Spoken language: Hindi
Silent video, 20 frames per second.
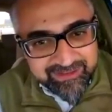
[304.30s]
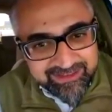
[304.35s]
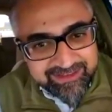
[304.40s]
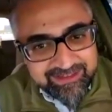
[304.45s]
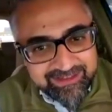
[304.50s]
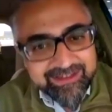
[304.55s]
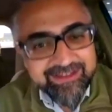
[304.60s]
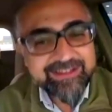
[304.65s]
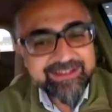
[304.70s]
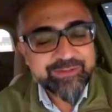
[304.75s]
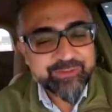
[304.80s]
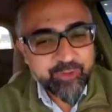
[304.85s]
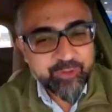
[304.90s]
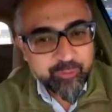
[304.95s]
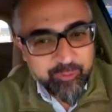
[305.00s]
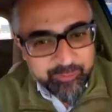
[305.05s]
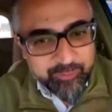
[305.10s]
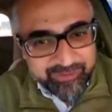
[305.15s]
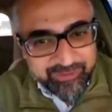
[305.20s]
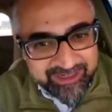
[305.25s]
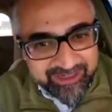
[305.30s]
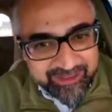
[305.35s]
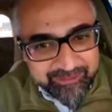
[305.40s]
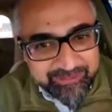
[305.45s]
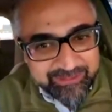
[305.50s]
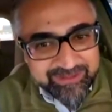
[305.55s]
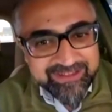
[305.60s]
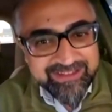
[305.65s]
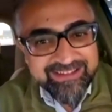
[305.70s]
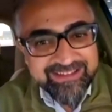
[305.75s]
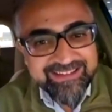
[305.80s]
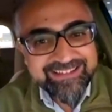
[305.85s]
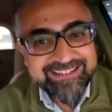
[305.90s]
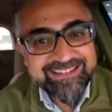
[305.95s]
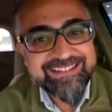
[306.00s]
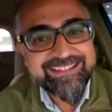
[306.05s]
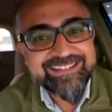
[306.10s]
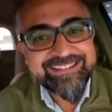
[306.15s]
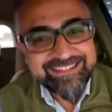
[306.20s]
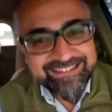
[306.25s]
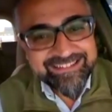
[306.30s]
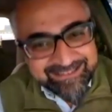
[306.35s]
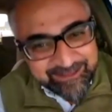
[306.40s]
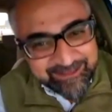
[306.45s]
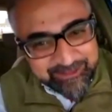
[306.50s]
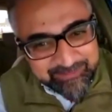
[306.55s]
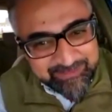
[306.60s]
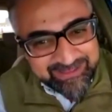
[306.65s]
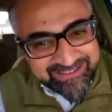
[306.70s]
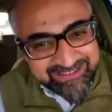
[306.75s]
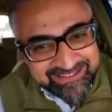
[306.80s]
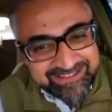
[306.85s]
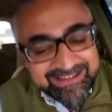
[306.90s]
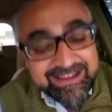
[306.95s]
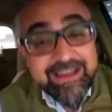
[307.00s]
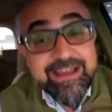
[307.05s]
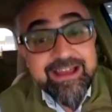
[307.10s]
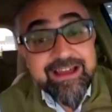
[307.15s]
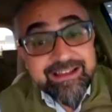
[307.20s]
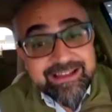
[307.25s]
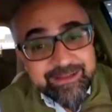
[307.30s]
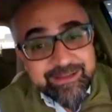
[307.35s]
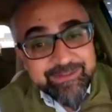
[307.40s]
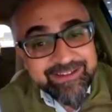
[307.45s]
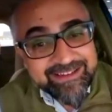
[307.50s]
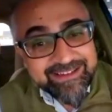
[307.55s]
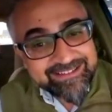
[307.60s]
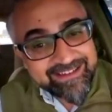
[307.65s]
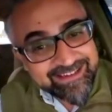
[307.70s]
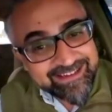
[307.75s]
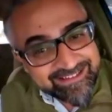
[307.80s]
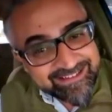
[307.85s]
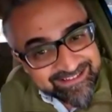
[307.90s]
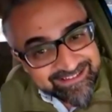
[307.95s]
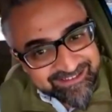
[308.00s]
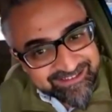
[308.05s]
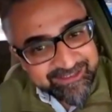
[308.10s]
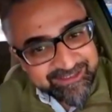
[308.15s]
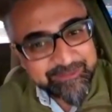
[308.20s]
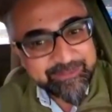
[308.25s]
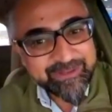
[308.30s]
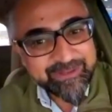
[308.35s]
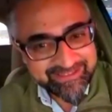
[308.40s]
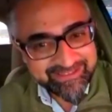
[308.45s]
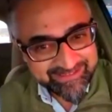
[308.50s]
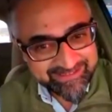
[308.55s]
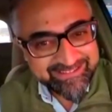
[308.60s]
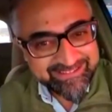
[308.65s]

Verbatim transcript: की सोप ओपेरा भी किए सीरीज भी की इवन की टर्की सीरीज भी की